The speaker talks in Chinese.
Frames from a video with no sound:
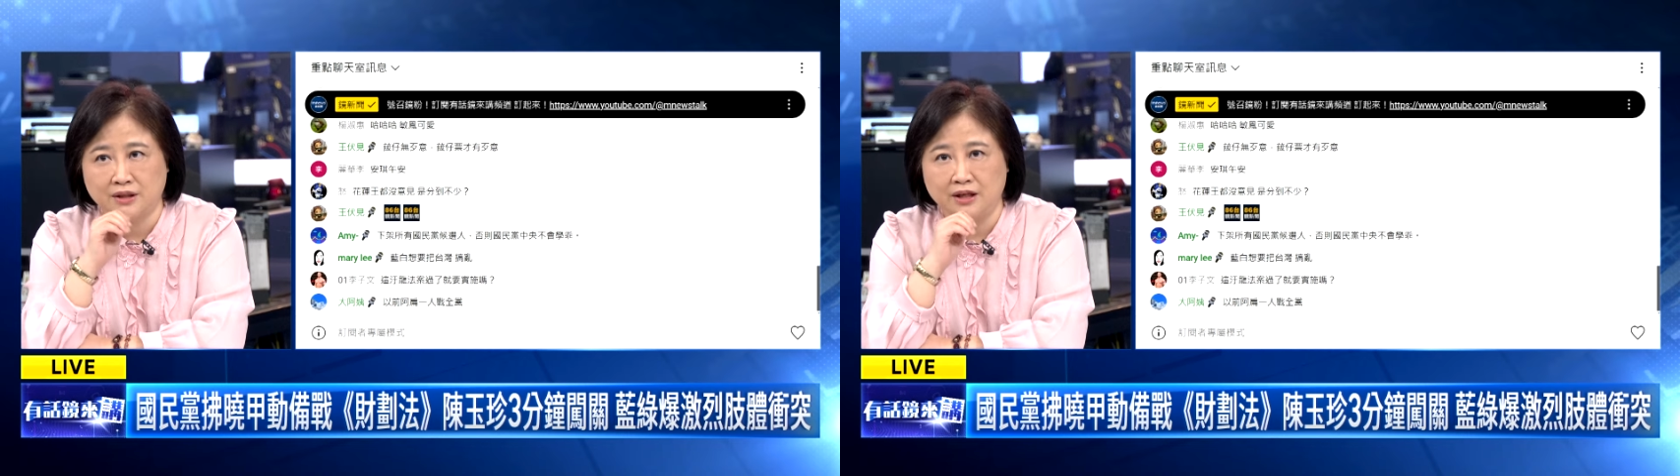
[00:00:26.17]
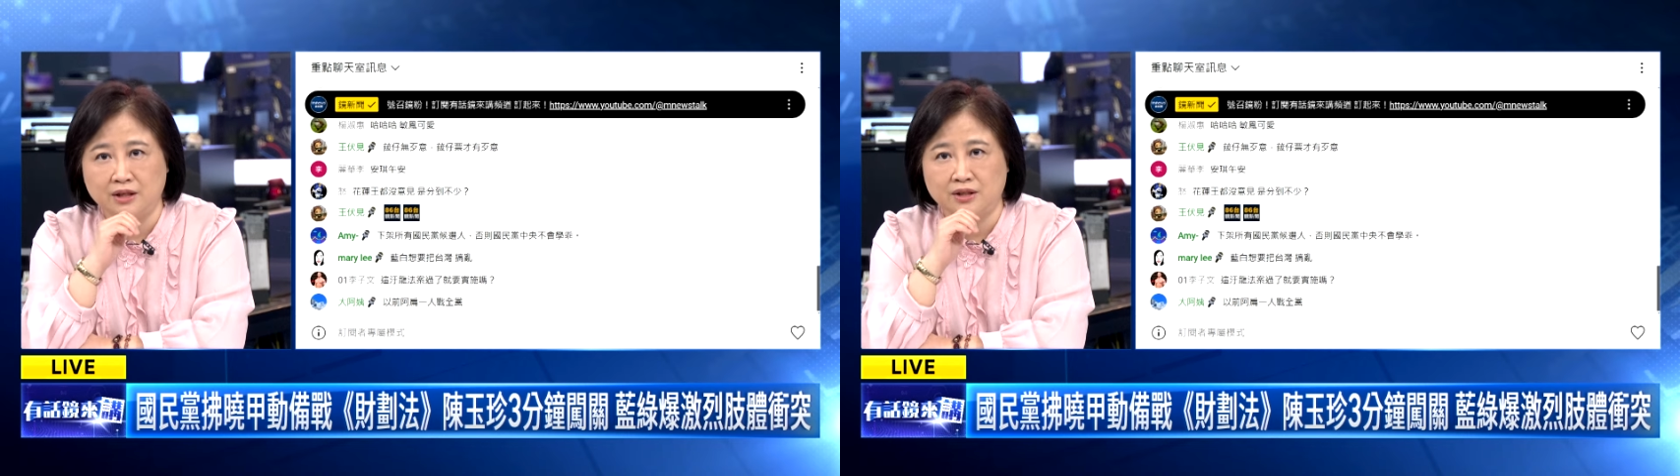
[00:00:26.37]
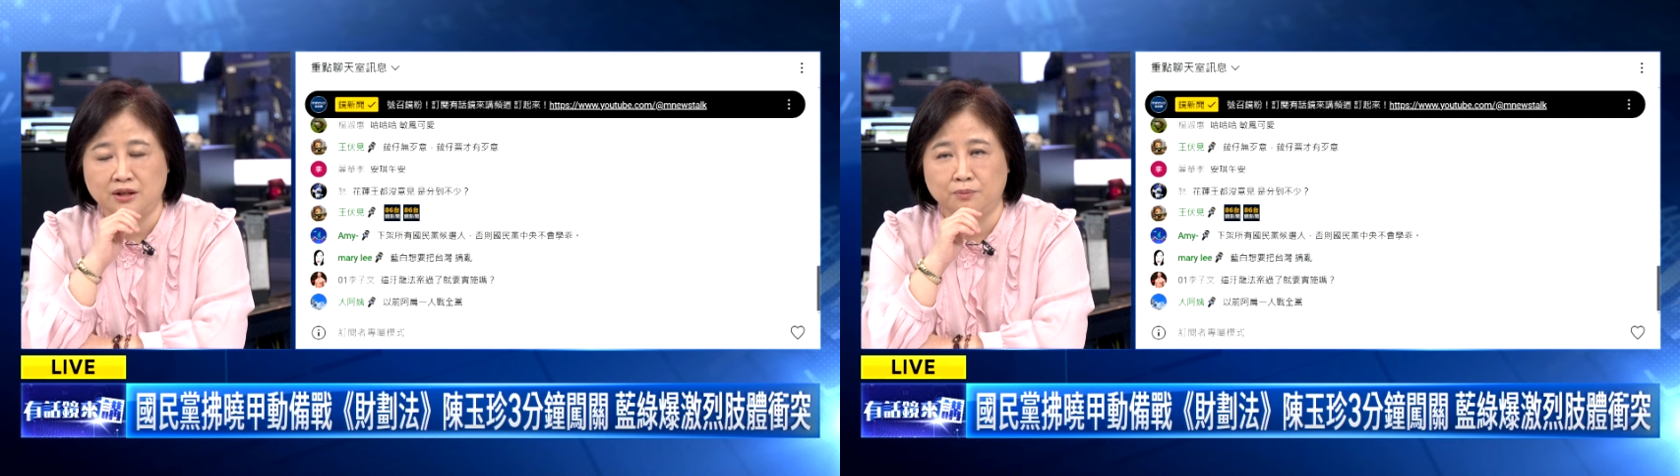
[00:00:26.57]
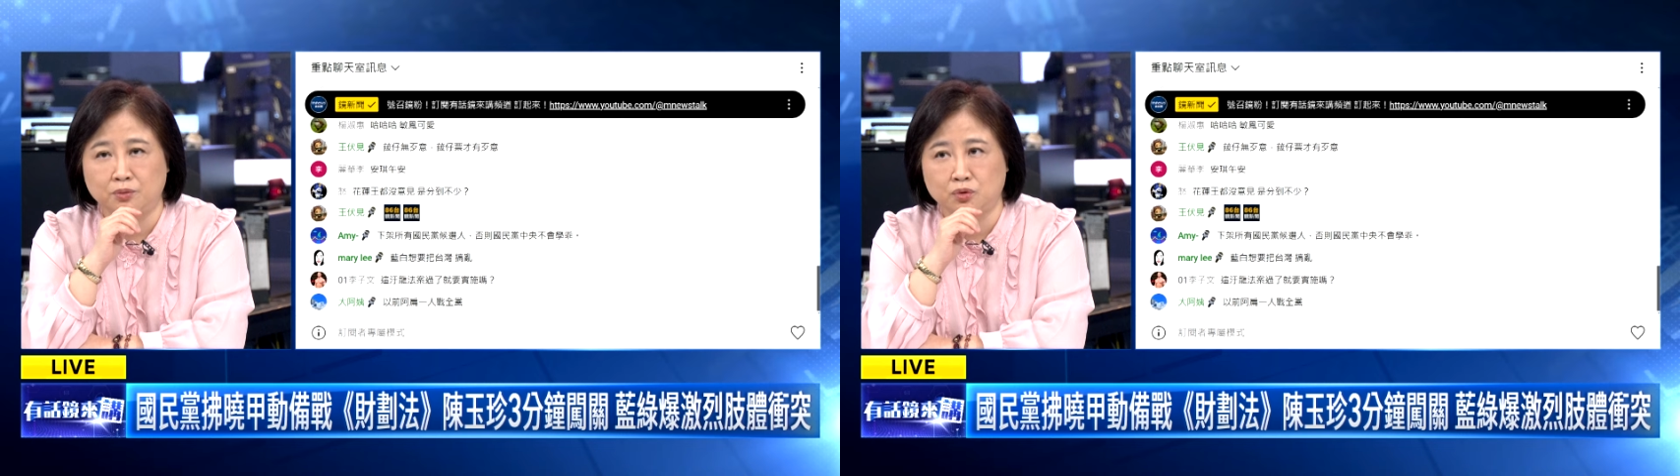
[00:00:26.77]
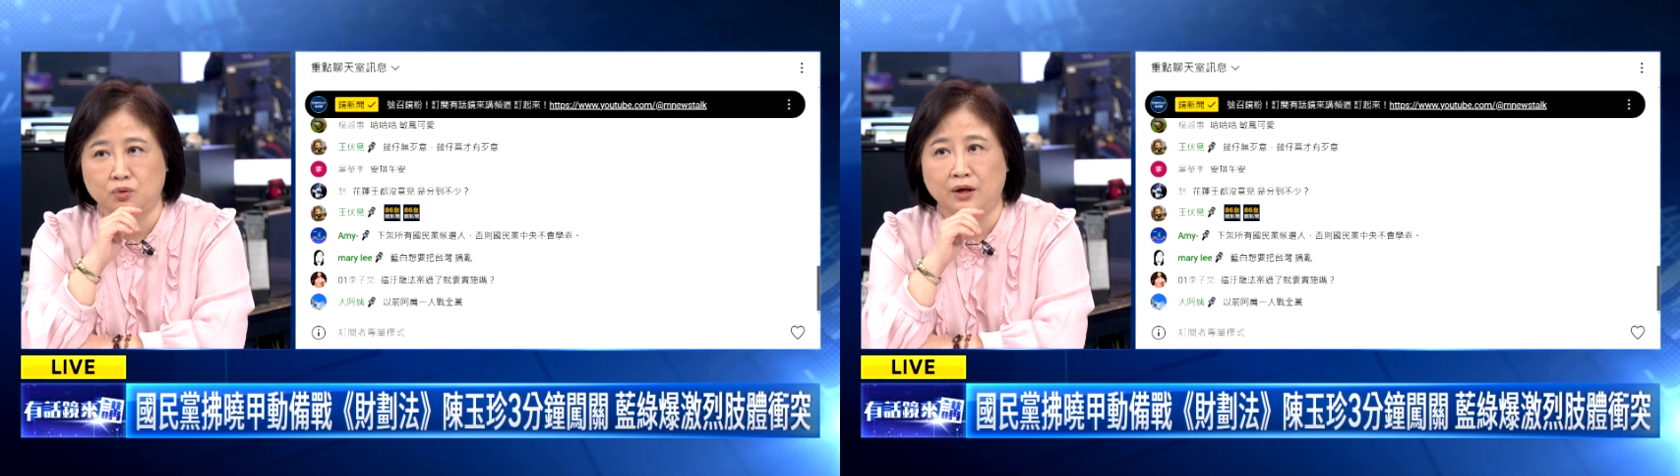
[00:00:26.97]
这个疫情的
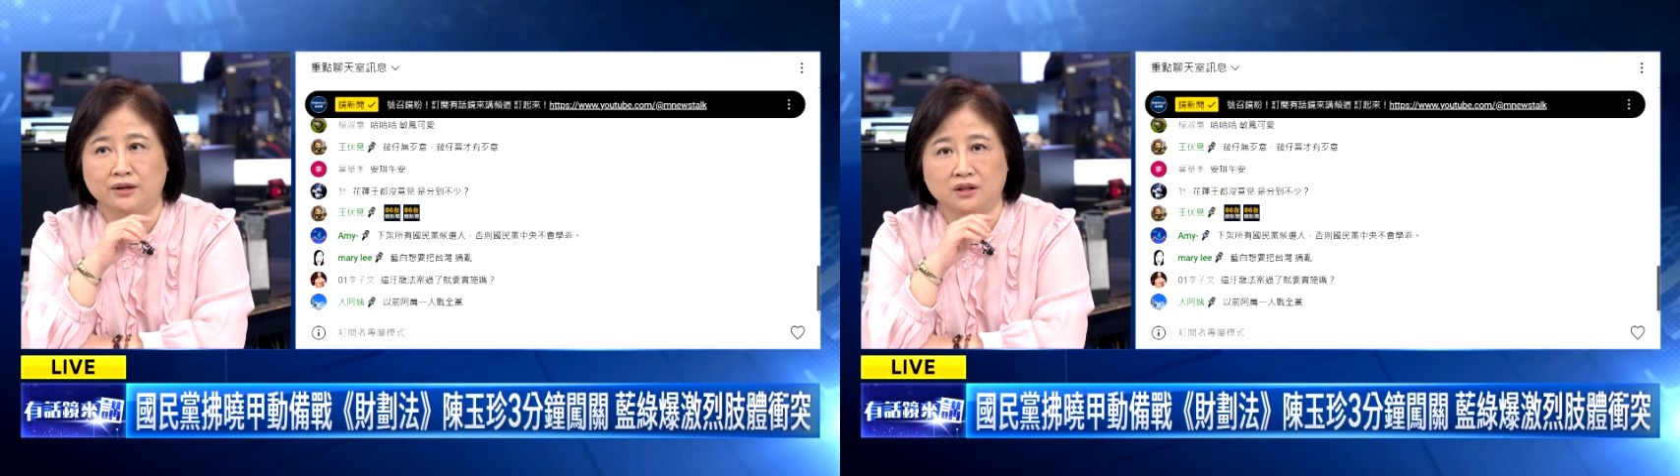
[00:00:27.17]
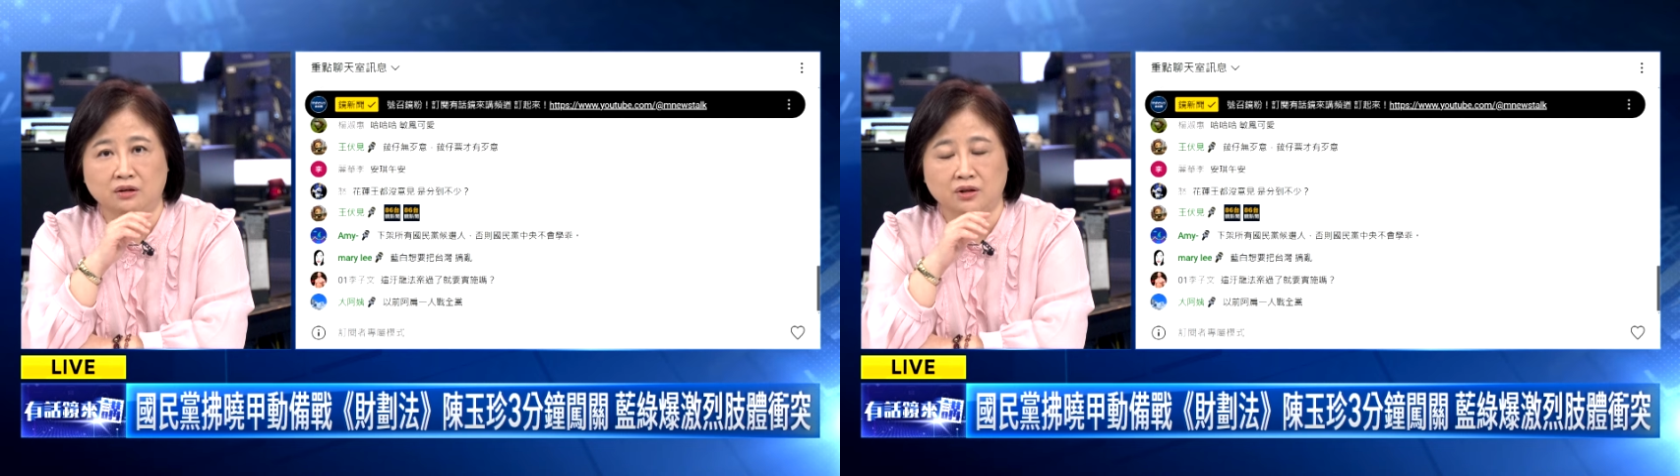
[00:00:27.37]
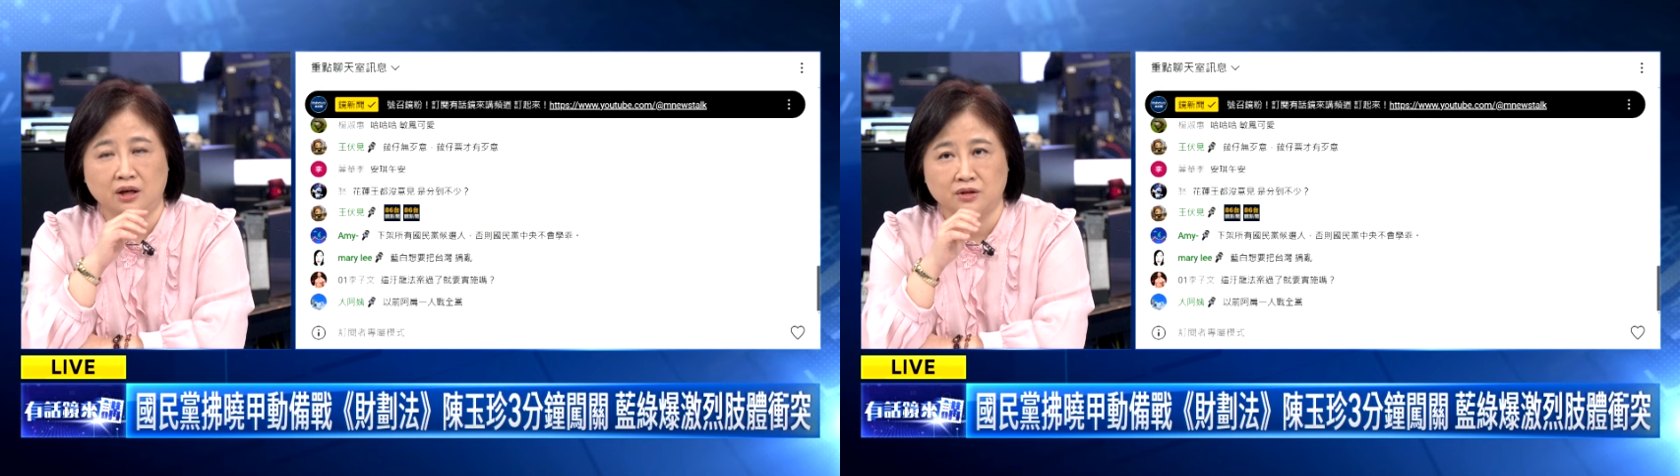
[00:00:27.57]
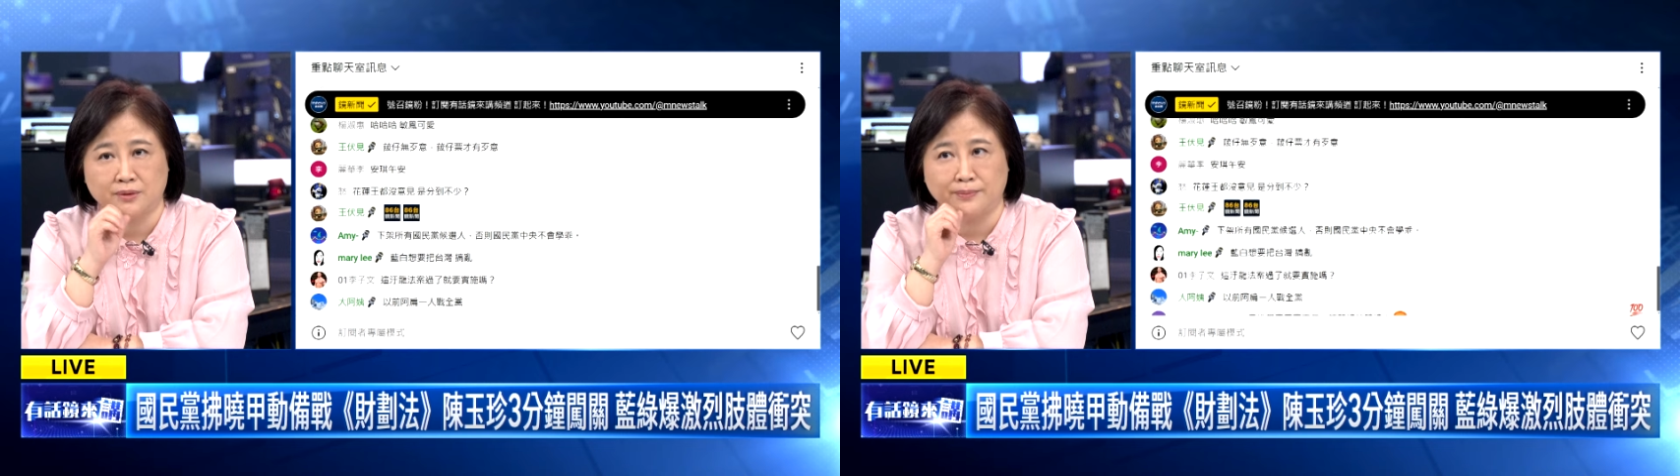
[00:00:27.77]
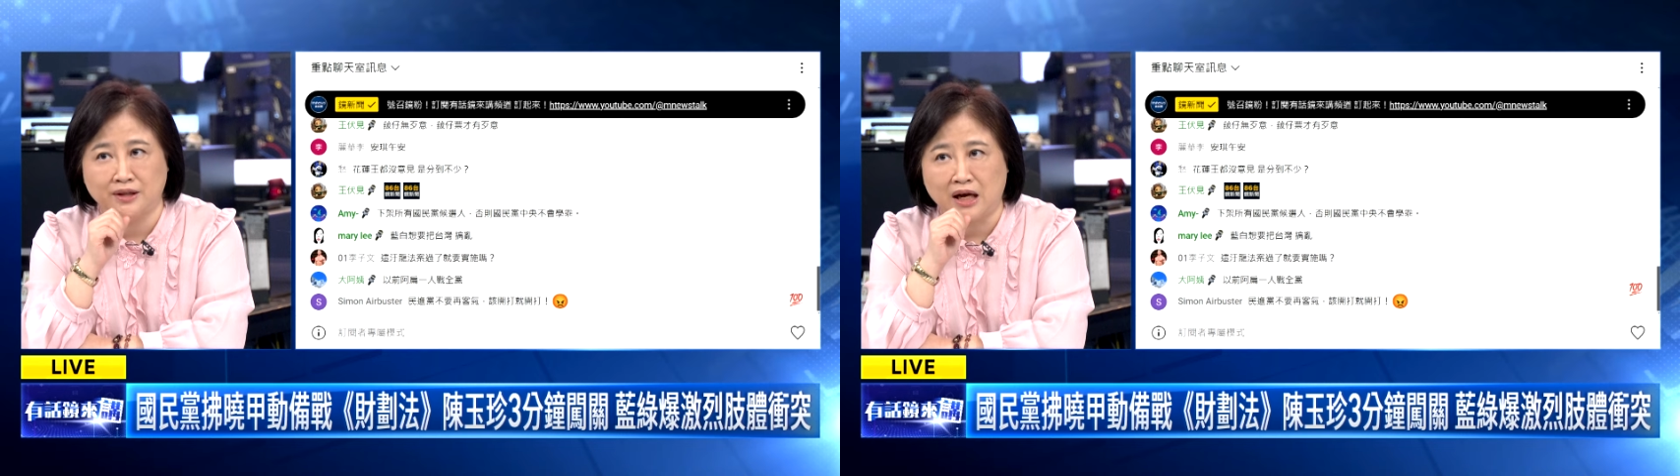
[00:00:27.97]
补助款你到底要
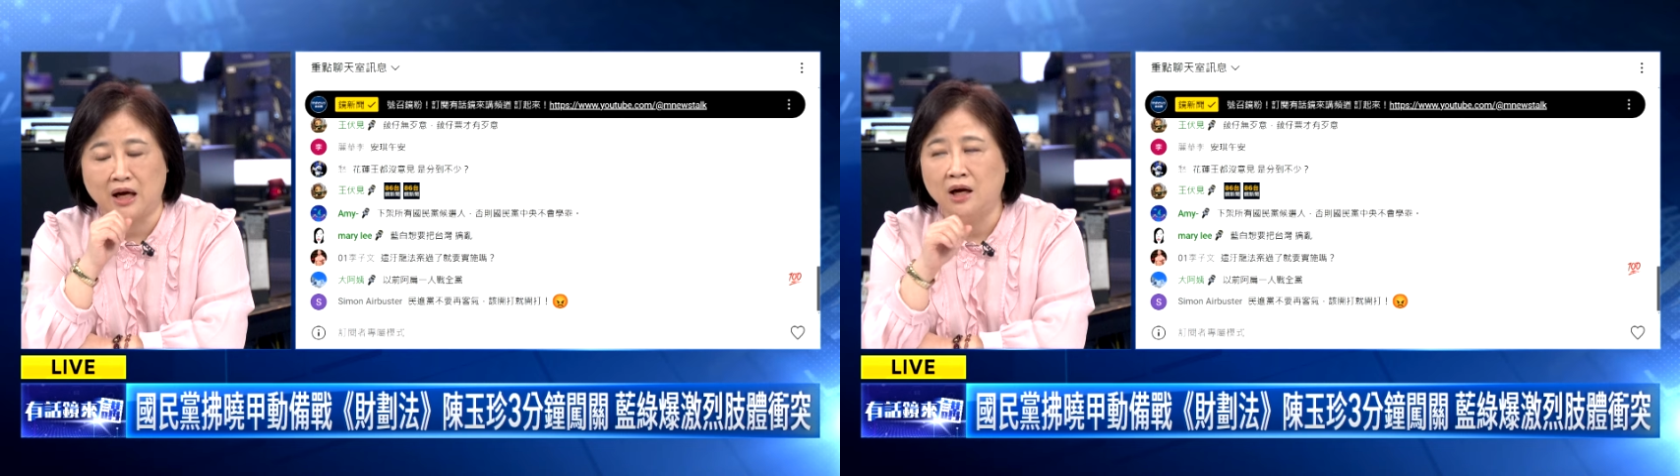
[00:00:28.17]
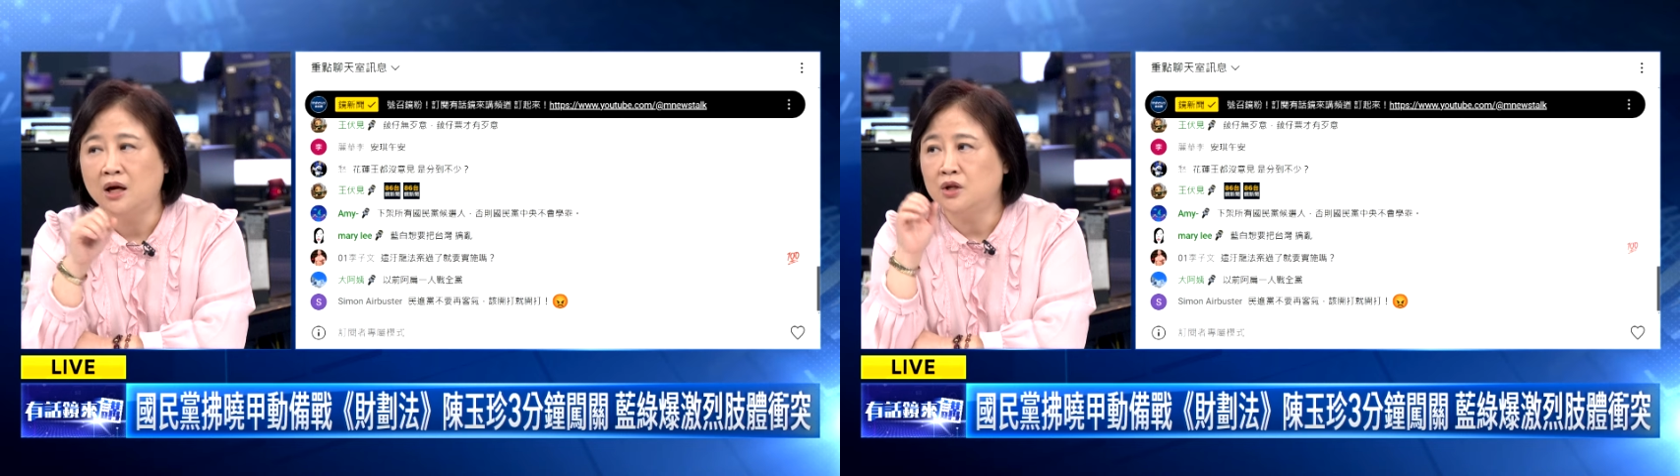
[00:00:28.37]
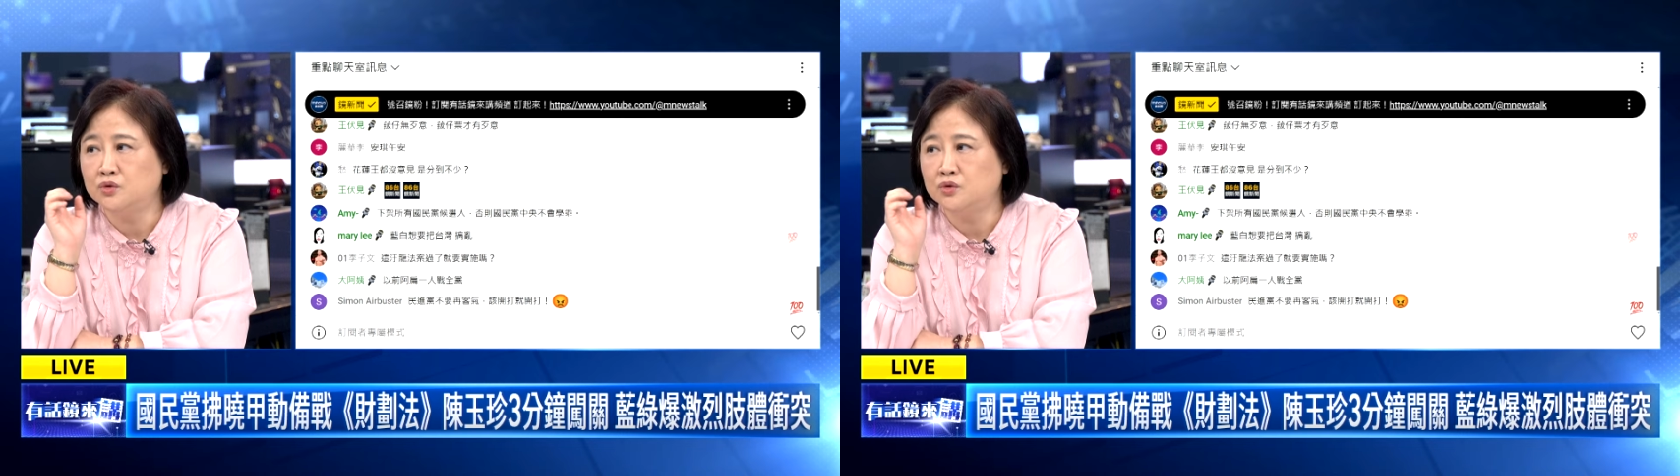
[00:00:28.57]
怎么拿？